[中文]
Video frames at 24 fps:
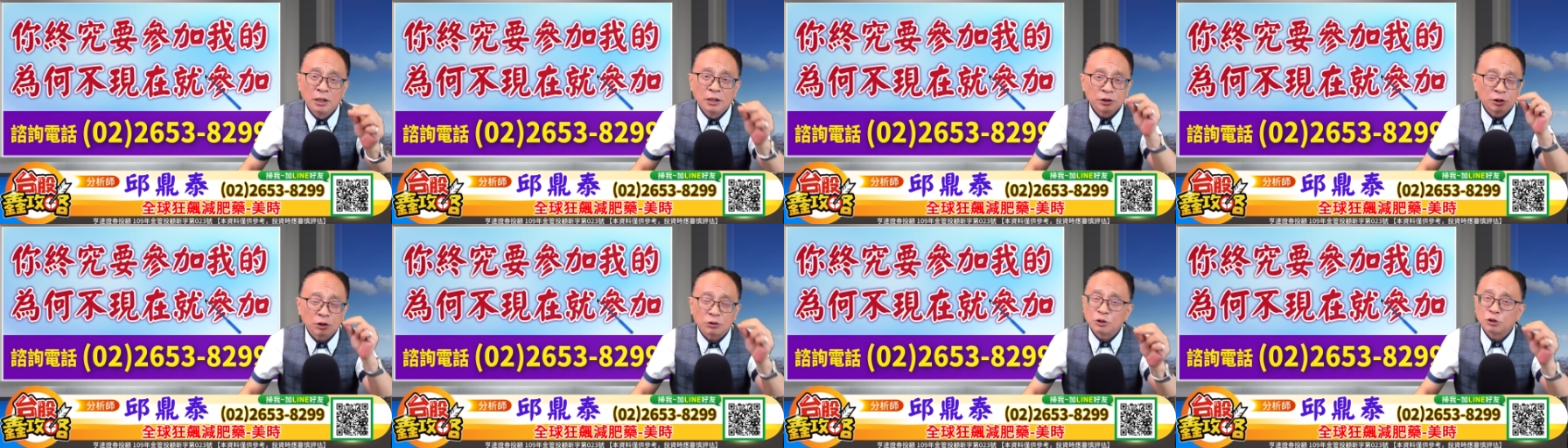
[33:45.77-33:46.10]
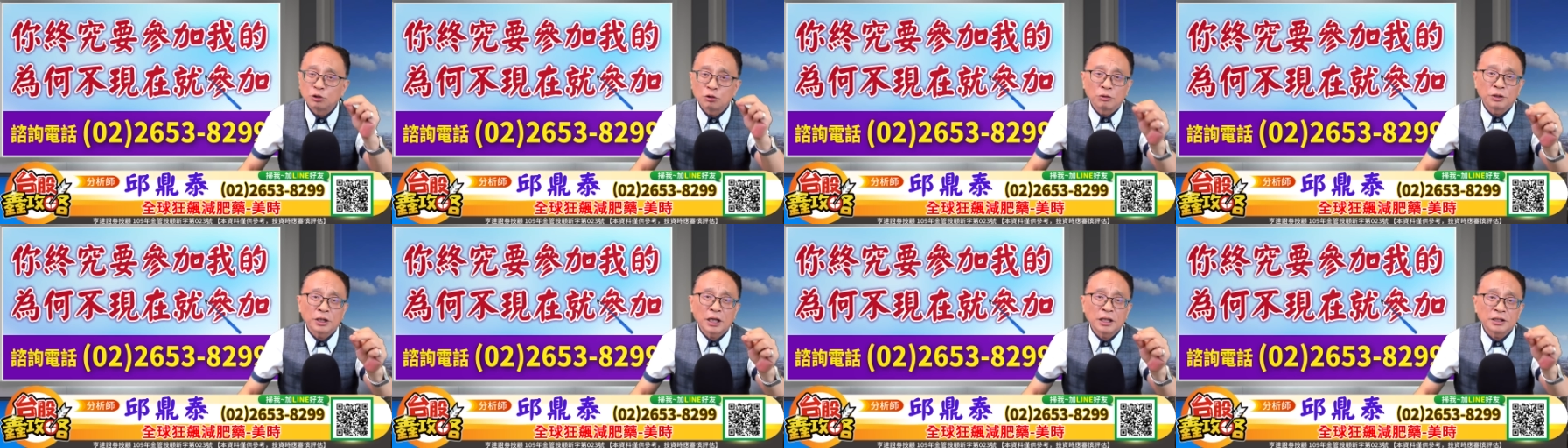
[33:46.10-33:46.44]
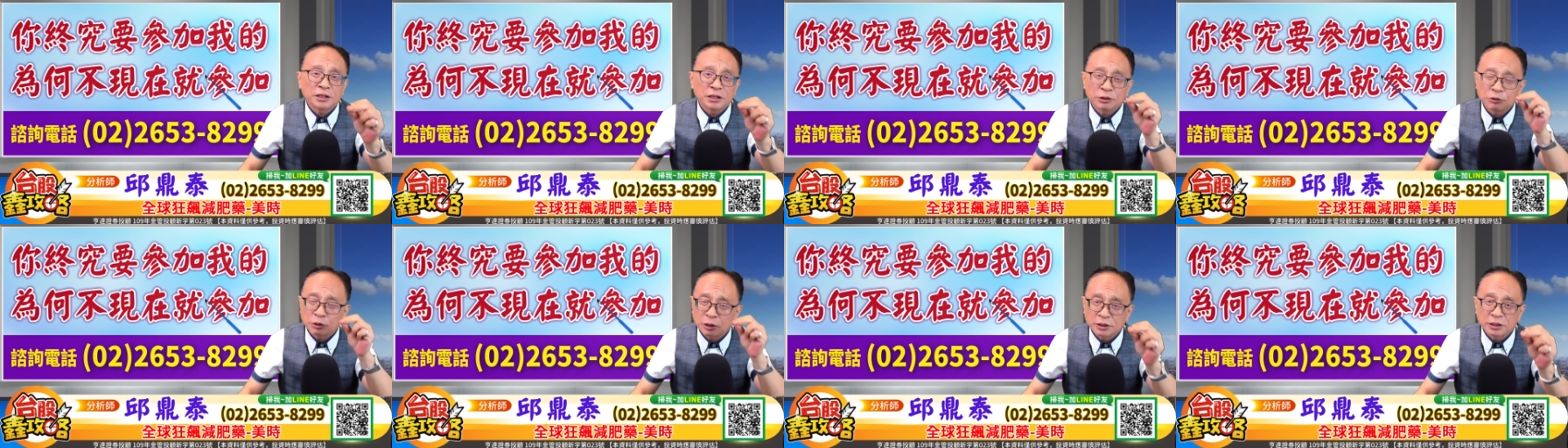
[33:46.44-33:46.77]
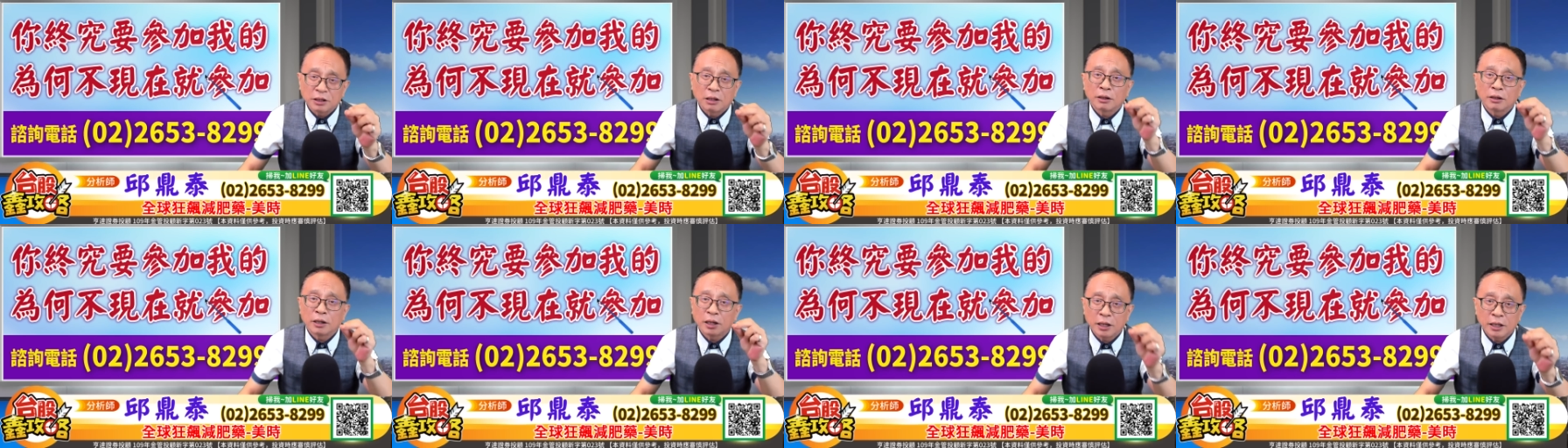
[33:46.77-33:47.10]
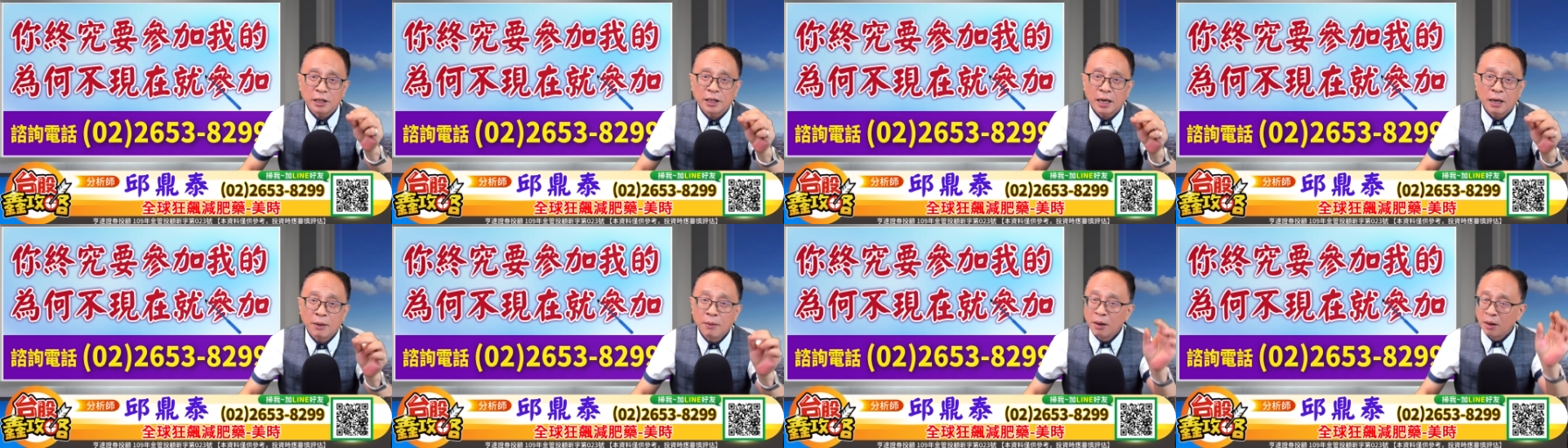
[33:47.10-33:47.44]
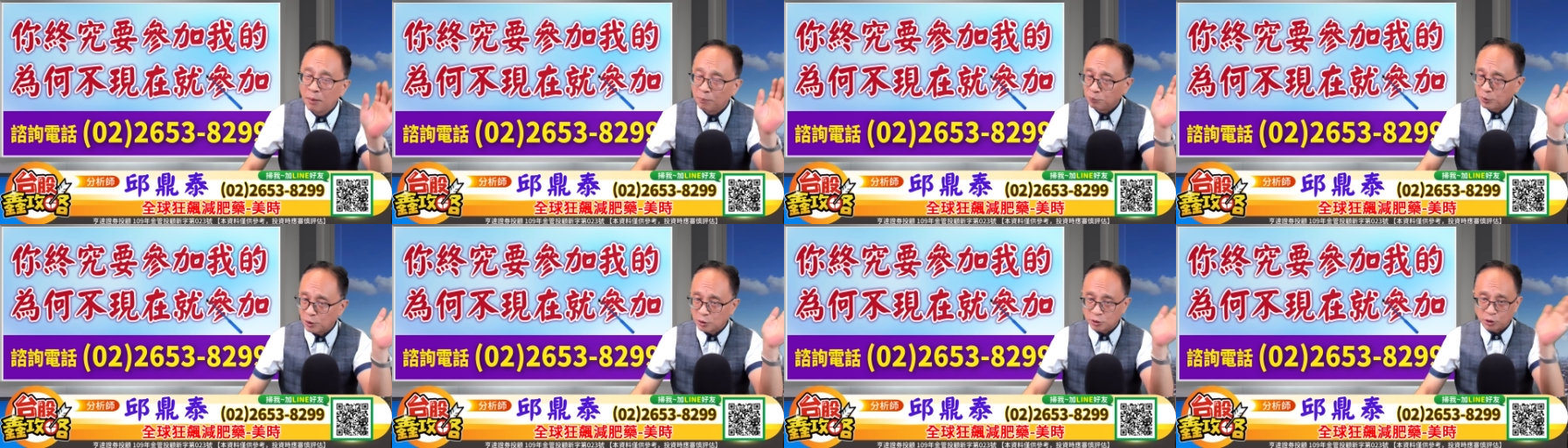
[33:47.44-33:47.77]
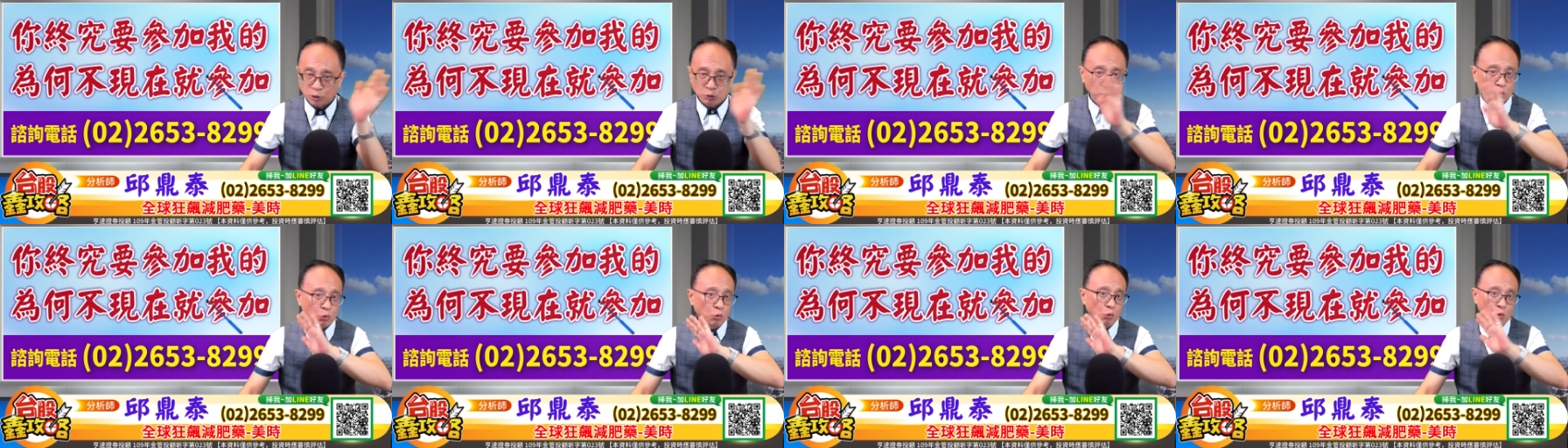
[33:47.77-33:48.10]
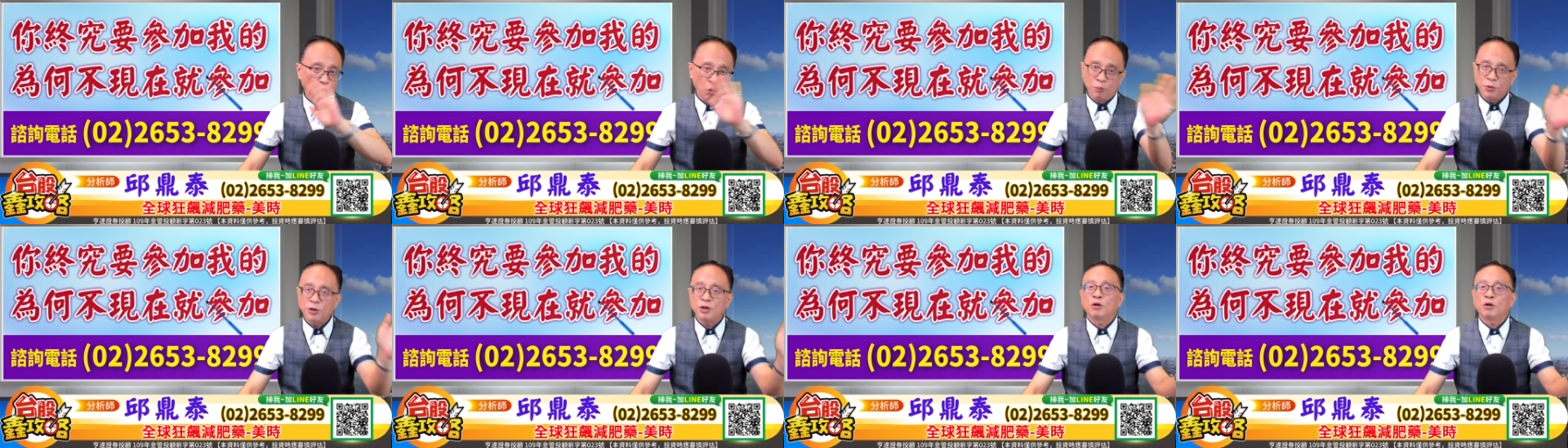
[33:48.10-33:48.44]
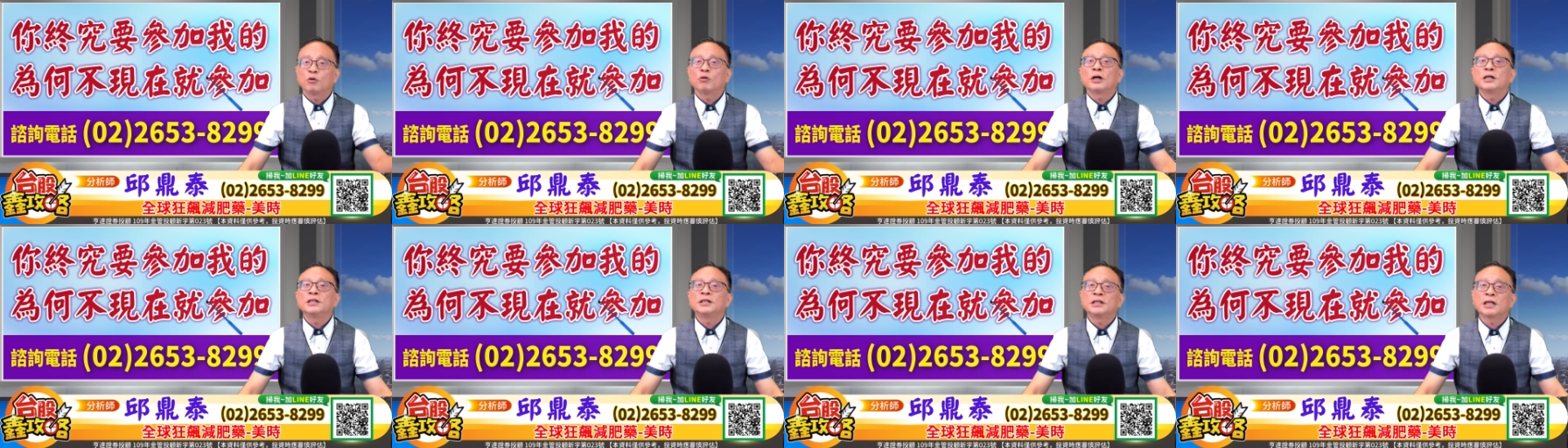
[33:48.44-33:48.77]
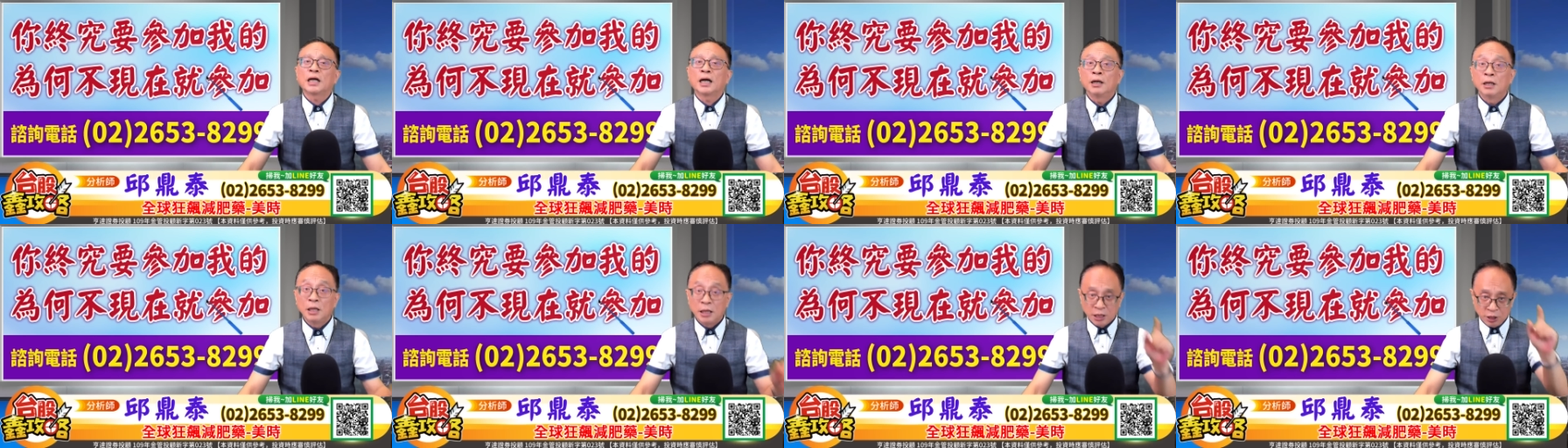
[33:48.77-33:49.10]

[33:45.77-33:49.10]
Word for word: 都是重量级创新高给你看，表示说我没有乱讲。